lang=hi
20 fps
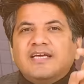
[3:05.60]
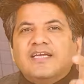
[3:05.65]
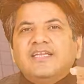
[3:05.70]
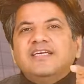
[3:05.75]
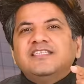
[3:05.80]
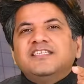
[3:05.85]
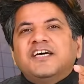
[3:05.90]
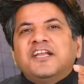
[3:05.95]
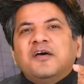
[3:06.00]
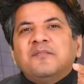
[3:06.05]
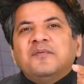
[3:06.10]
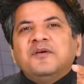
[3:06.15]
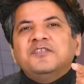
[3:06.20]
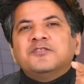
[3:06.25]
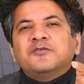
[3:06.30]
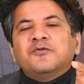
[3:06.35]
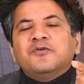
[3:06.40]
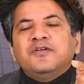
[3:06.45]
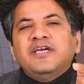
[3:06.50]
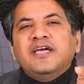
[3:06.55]
लेकिन ये जानना भी
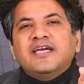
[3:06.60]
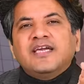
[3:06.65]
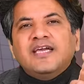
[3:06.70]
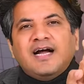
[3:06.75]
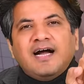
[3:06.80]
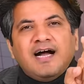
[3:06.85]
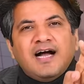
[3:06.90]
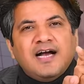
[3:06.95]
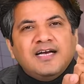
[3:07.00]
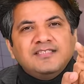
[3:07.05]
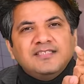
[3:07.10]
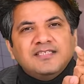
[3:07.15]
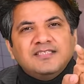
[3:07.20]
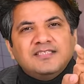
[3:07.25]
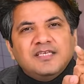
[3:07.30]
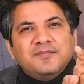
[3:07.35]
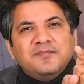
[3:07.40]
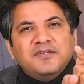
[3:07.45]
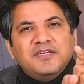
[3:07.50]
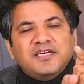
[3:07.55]
जरूरी है कि आज तक
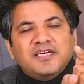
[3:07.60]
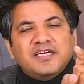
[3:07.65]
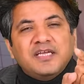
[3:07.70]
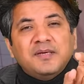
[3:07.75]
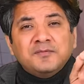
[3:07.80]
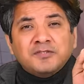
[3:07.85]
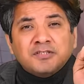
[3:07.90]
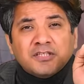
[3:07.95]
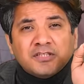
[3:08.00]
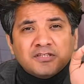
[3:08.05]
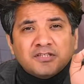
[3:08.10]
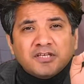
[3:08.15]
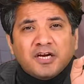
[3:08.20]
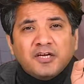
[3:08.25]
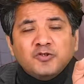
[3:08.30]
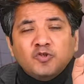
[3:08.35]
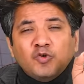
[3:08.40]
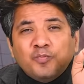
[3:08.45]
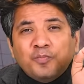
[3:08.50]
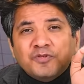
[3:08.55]
सेबी ने करीब
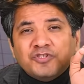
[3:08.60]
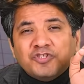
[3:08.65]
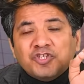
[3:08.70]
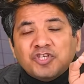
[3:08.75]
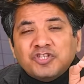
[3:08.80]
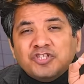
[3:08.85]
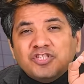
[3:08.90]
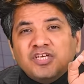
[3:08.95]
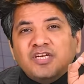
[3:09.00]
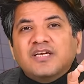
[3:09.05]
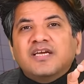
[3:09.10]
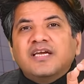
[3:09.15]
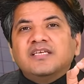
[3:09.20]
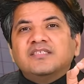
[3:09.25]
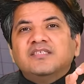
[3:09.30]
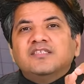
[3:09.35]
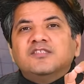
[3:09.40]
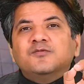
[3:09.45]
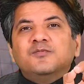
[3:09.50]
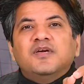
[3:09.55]
सत्रह
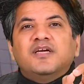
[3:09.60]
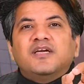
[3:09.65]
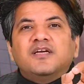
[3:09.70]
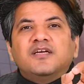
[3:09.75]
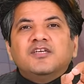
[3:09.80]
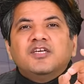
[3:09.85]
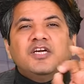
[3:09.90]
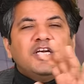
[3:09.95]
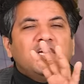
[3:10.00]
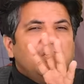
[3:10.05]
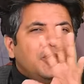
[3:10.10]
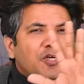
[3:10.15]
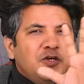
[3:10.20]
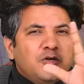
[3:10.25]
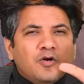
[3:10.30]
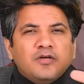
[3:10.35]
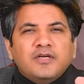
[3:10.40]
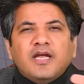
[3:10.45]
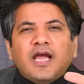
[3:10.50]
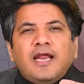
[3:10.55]
केसेस में इन
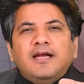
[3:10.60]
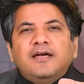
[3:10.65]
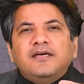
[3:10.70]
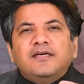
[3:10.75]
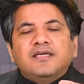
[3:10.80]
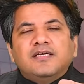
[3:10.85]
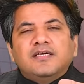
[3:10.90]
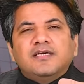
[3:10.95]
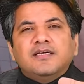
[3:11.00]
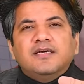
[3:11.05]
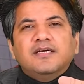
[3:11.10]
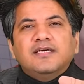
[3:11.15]
टोटैलिटी